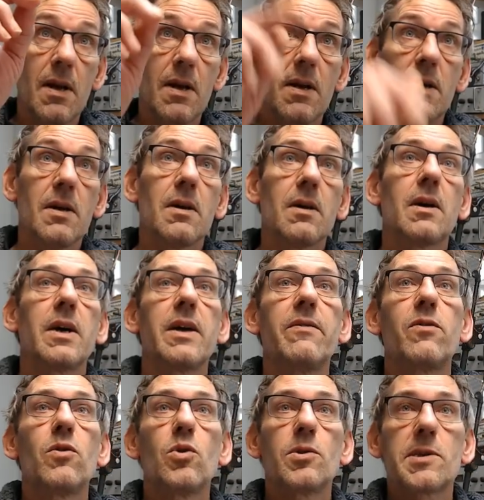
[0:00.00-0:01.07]

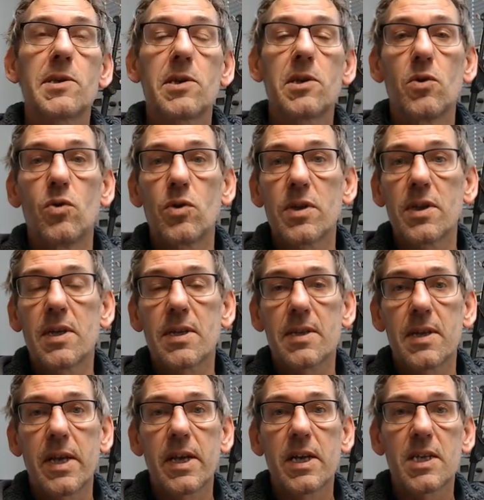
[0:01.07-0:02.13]
Revolution des
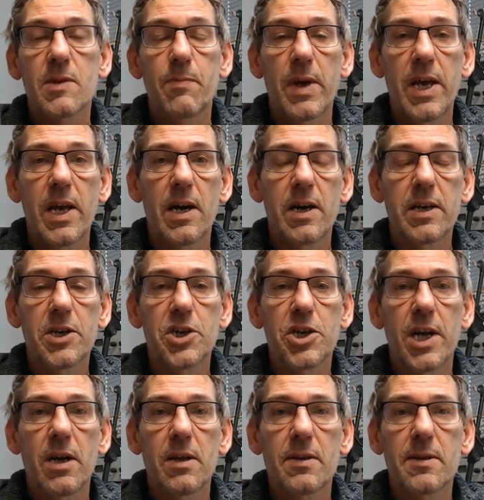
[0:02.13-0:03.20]

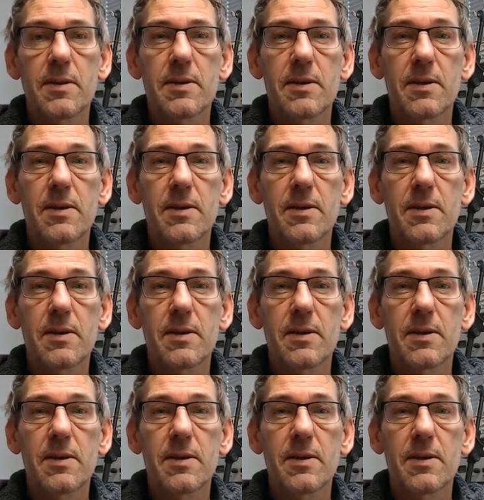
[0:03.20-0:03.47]
DSP-Einstellens.